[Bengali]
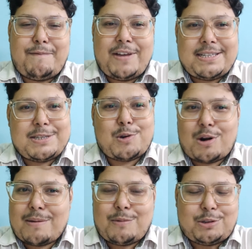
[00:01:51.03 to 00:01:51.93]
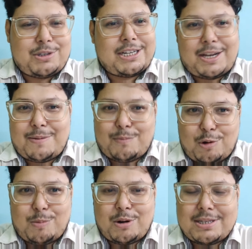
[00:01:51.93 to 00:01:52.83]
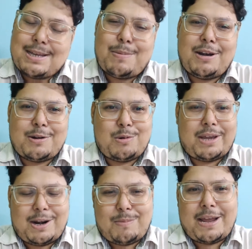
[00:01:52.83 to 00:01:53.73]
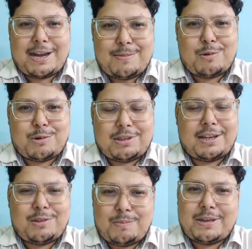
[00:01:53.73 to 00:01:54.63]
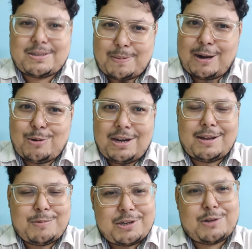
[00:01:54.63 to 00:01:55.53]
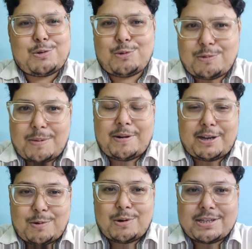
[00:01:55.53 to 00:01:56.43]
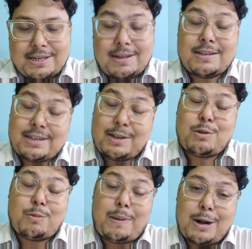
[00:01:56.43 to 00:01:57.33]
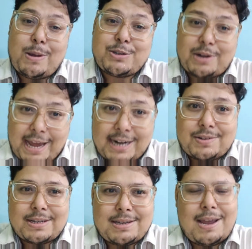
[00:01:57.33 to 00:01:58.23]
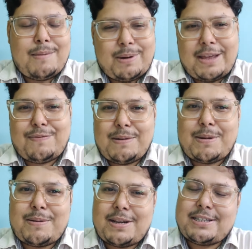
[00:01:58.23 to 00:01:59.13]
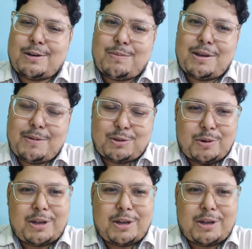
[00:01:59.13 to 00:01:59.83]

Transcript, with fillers: এমফেসিস করার মতো সেটা আমি বলবো সাবিলা নূরকে এরকম ন্যাকামো করতে কিন্তু বেশ ভালোই লাগে এবং সে সুন্দরভাবে এটা করেছে সে কিন্তু খুব ভালো একজন অ্যাক্ট্রেস বাট এই ফিল্মটা যেরকম টাইপের